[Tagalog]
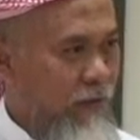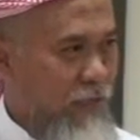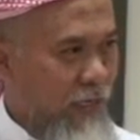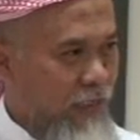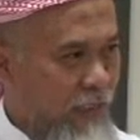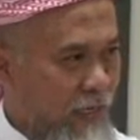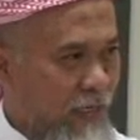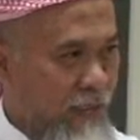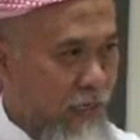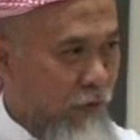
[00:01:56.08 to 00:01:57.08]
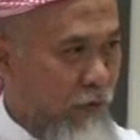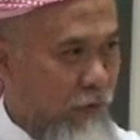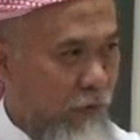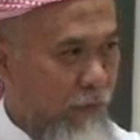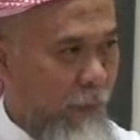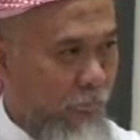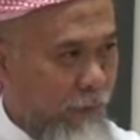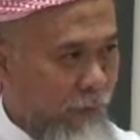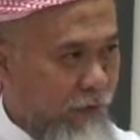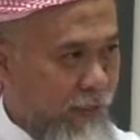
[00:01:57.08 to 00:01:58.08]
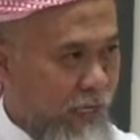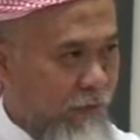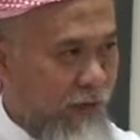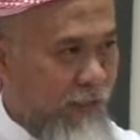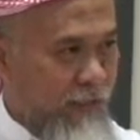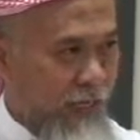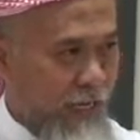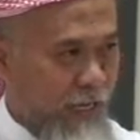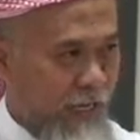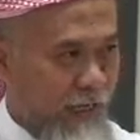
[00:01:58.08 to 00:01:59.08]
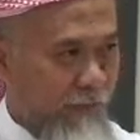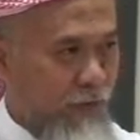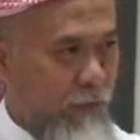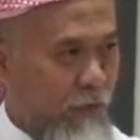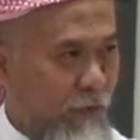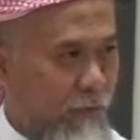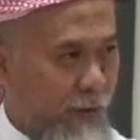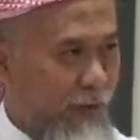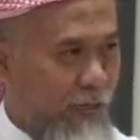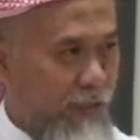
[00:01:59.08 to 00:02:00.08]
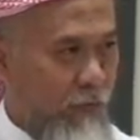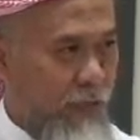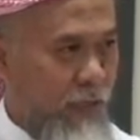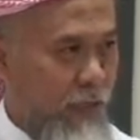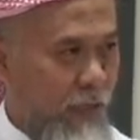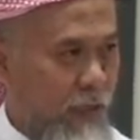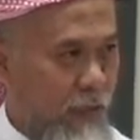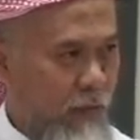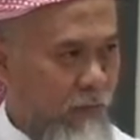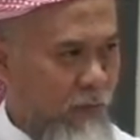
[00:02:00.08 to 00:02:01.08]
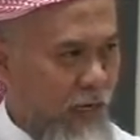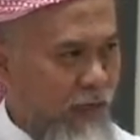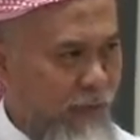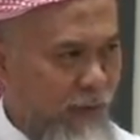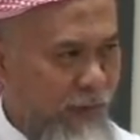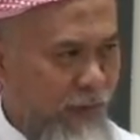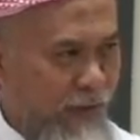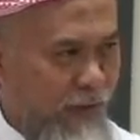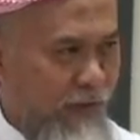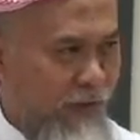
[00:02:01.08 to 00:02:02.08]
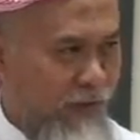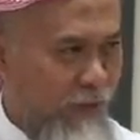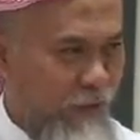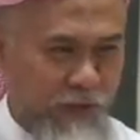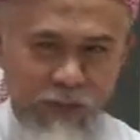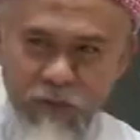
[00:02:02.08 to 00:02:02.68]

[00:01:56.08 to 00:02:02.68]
So, sa, sa, sa YouTube. Pero sa kuan, sa Facebook, 500,000. Kung dami naman nang nanood